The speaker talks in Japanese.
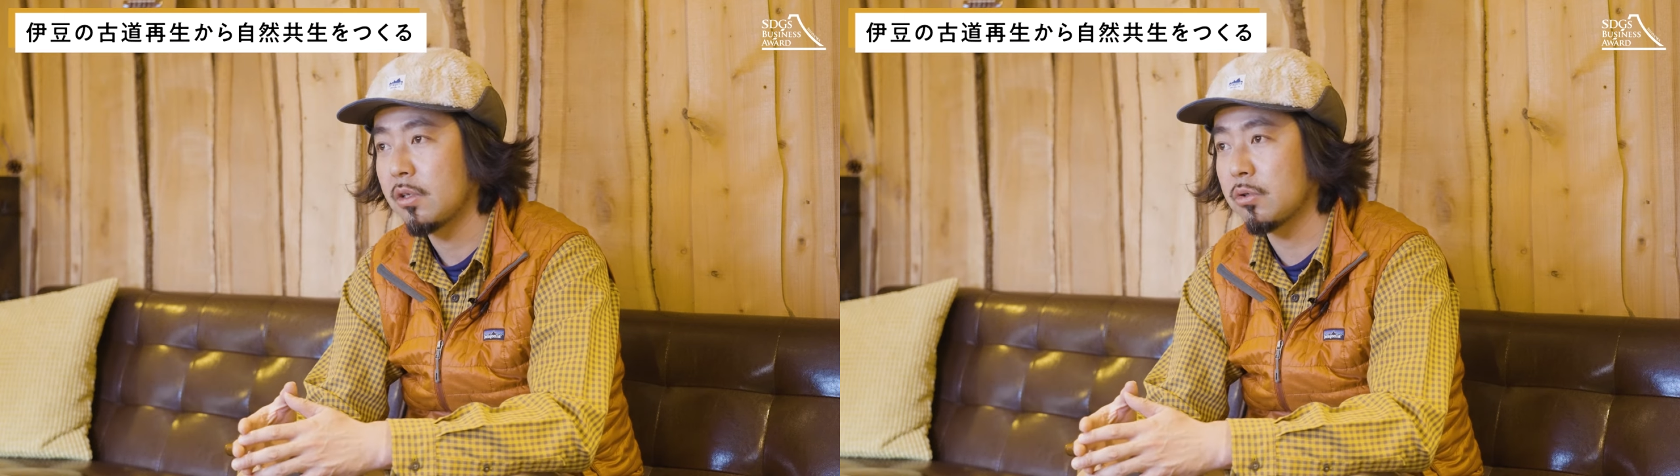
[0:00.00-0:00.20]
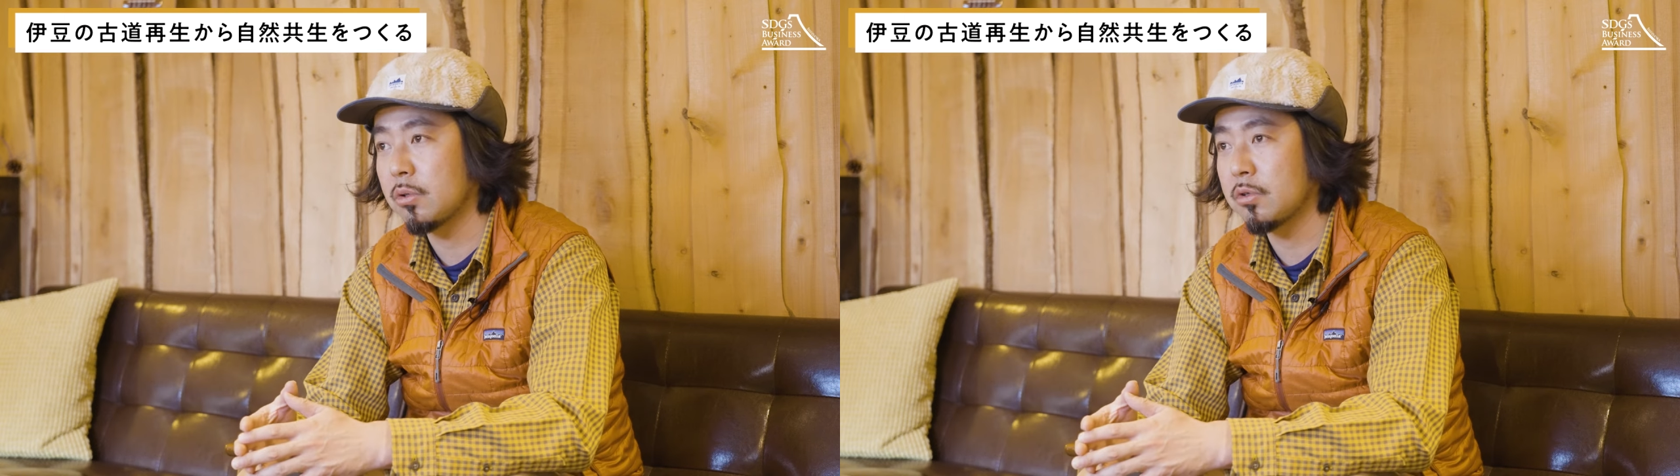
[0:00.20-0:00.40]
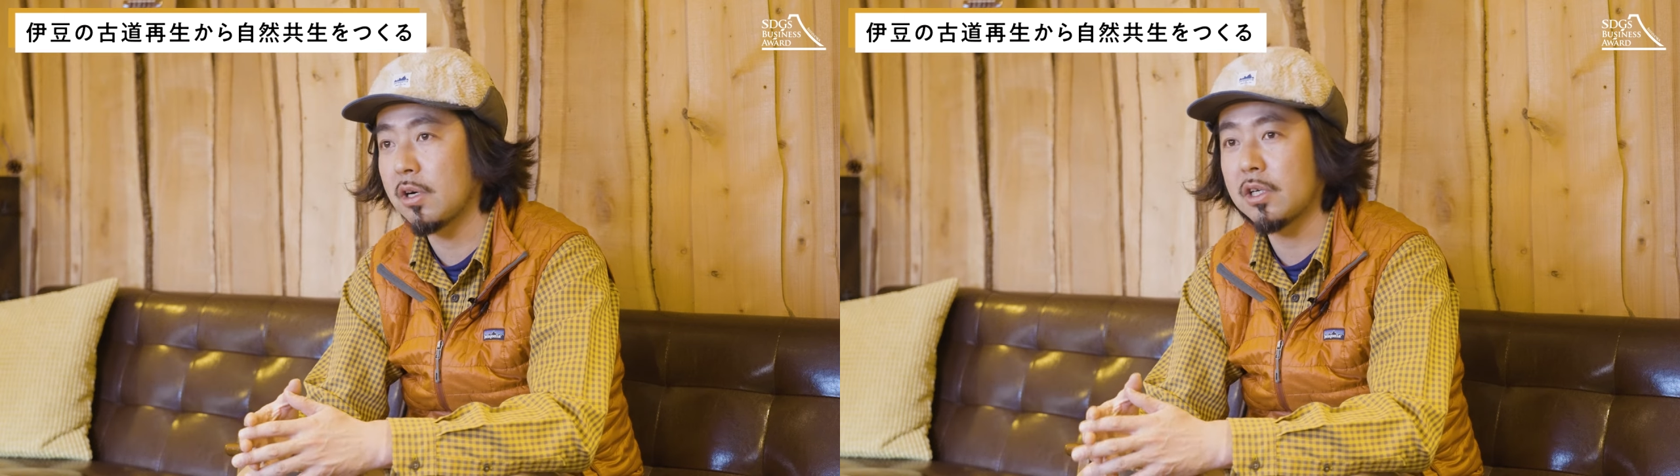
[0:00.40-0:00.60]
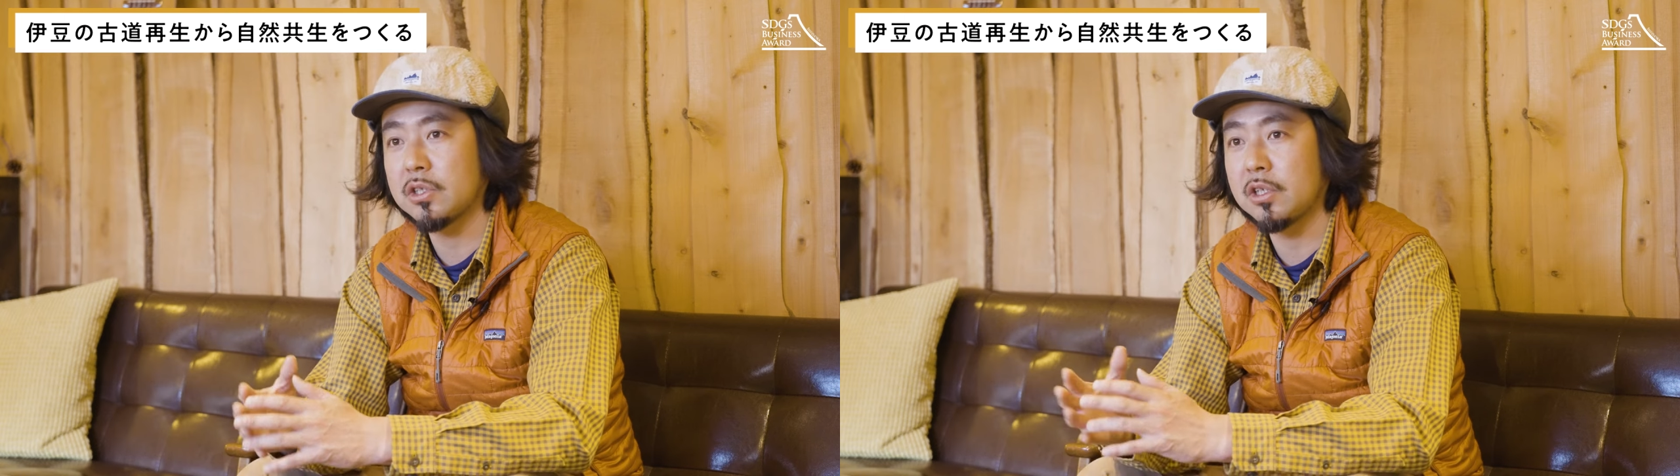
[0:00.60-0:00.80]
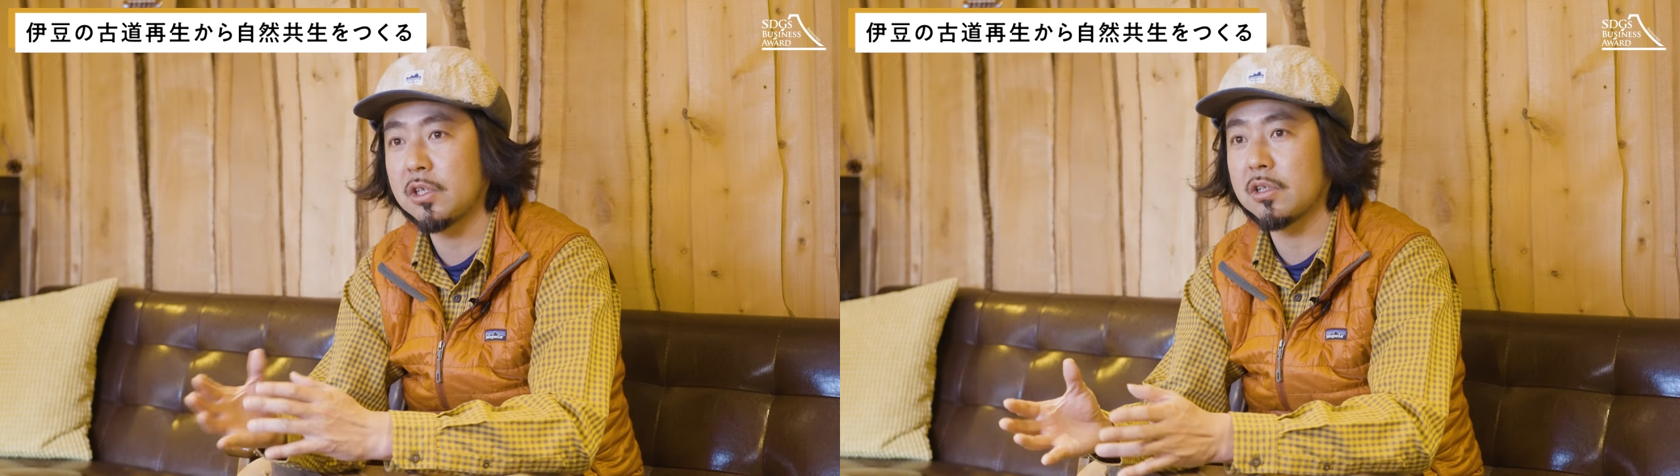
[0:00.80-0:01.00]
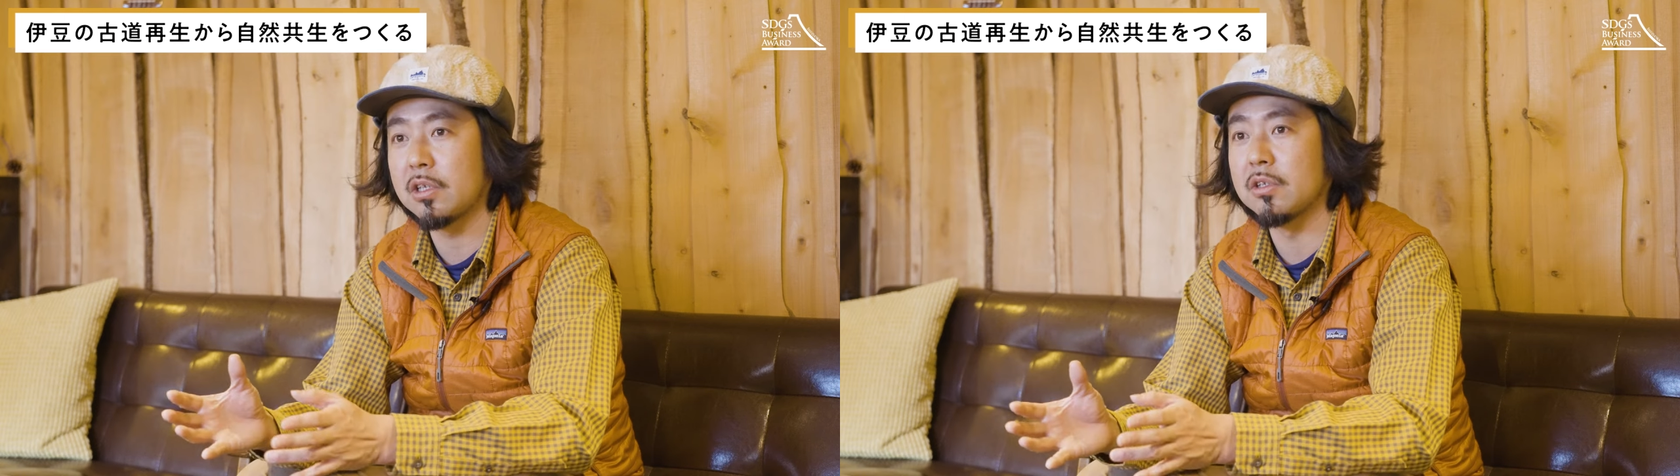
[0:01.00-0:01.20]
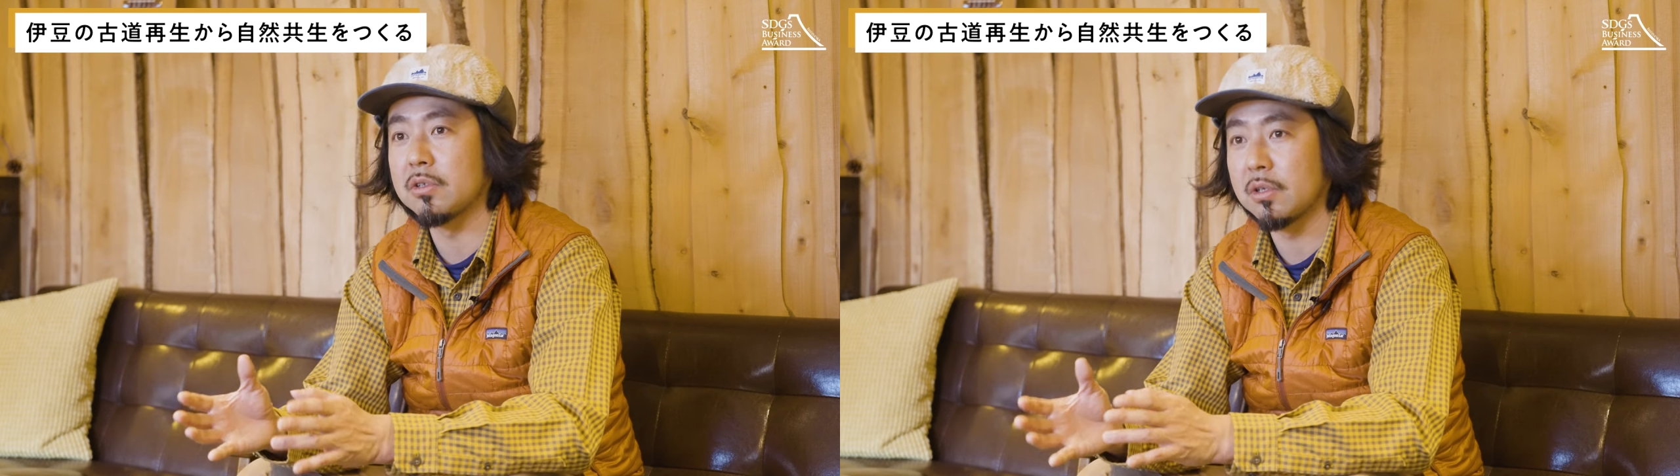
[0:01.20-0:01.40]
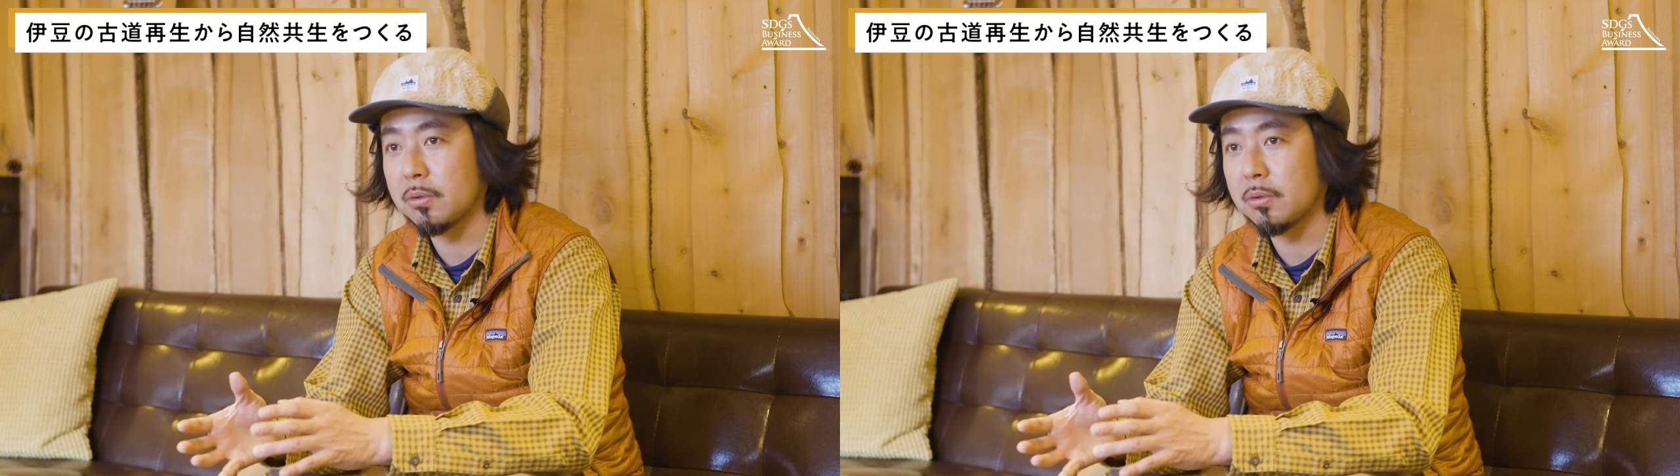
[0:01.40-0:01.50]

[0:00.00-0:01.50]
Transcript: でそれを探しに行ったんですけ